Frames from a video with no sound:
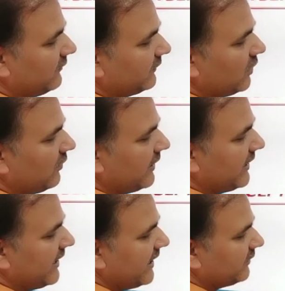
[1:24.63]
कौन से हो
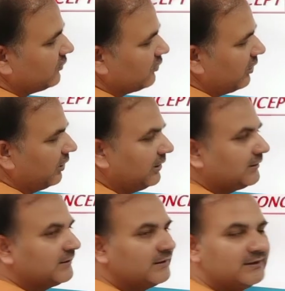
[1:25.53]
गए एक दो
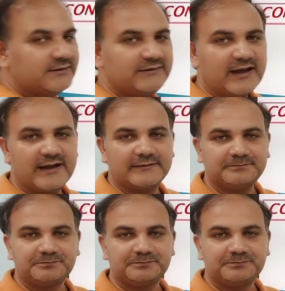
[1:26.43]
और चार